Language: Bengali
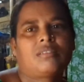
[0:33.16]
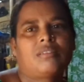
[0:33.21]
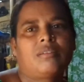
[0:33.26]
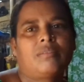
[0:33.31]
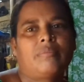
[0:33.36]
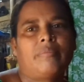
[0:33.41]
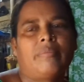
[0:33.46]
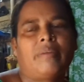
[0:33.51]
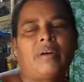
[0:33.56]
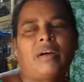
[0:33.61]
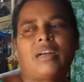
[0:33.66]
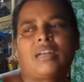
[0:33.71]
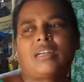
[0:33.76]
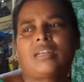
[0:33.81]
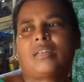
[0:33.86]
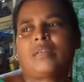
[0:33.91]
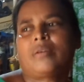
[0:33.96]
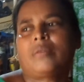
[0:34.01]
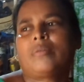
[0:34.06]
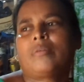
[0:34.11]
দিদির লেখা
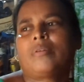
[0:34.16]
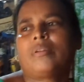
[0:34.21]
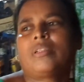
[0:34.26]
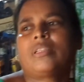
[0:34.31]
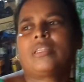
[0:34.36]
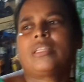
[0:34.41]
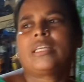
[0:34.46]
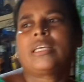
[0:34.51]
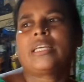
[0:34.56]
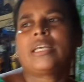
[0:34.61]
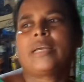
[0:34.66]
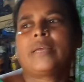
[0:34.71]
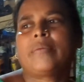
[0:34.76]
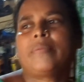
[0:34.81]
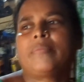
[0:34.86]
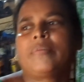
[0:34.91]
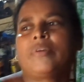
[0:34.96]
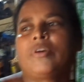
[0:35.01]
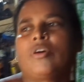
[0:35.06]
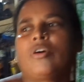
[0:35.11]
আমরা বই
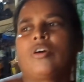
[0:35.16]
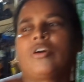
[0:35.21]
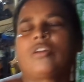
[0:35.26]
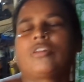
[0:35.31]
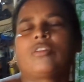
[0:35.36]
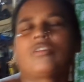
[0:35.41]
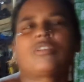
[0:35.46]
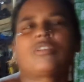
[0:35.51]
দেখলাম